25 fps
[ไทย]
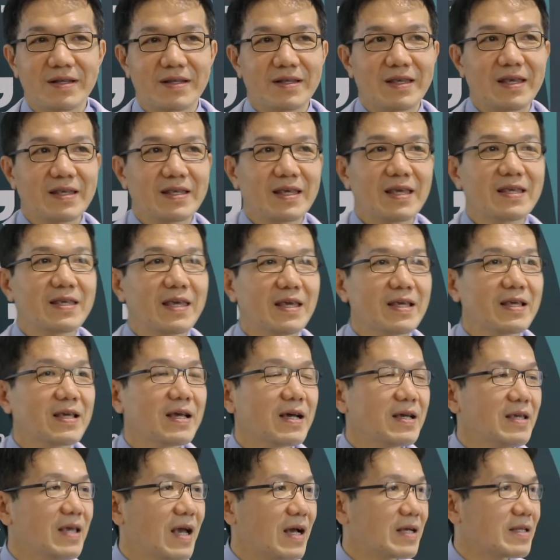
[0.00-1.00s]
จริ
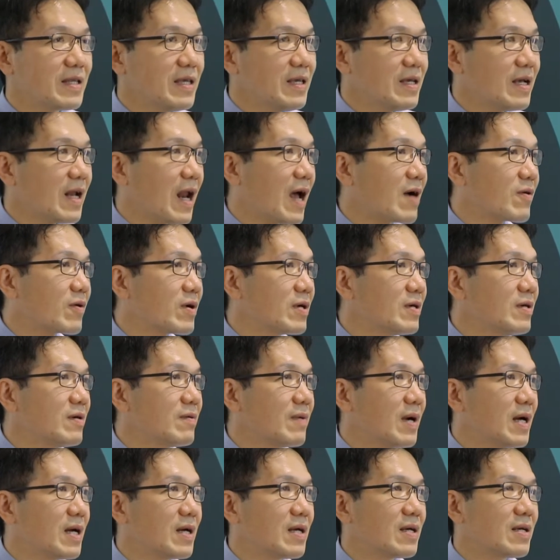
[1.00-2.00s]
งๆก็อย่างที่กล่าวก็คื
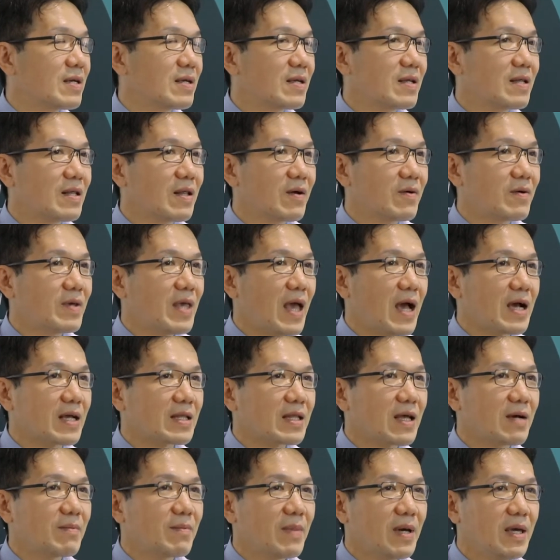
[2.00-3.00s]
อว่าเราอยาก
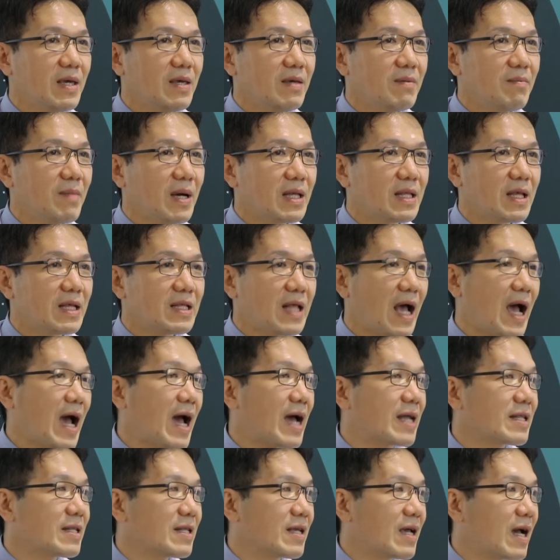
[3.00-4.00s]
ทำให้มาตร
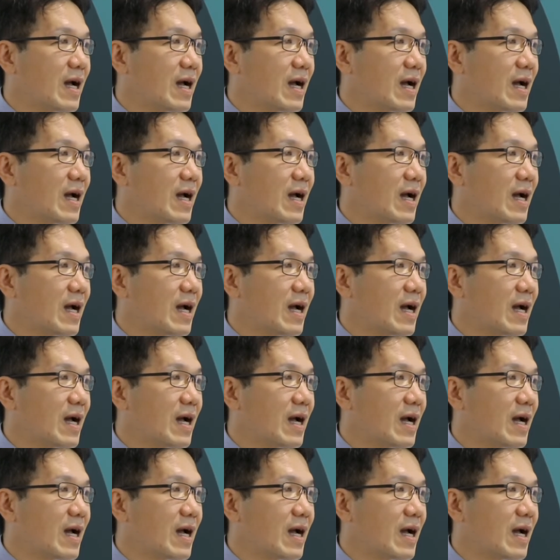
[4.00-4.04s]
ฐาน